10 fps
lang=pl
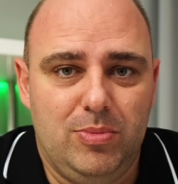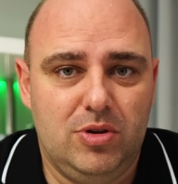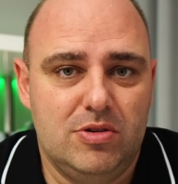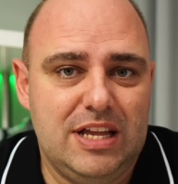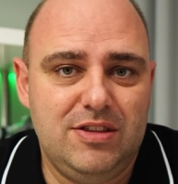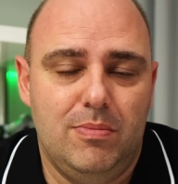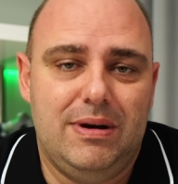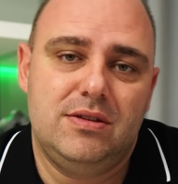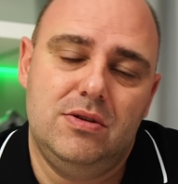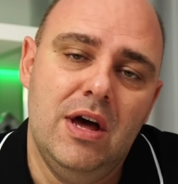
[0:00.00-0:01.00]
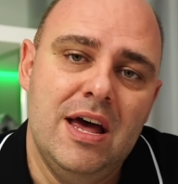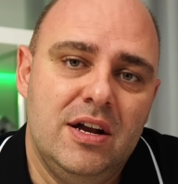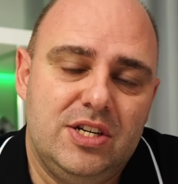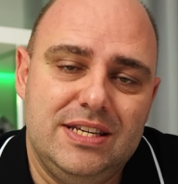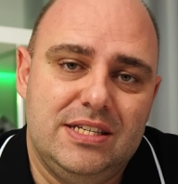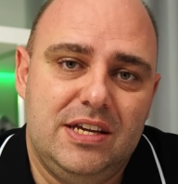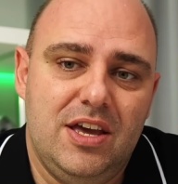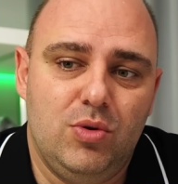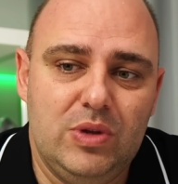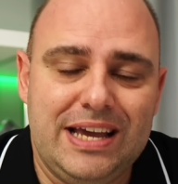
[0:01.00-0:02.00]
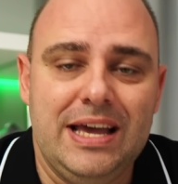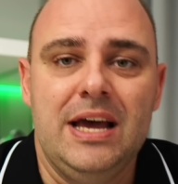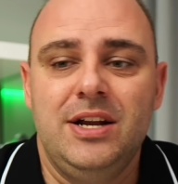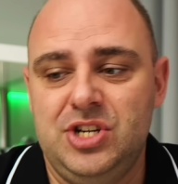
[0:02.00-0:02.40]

bo to ostatnio bardzo częsty kierunek,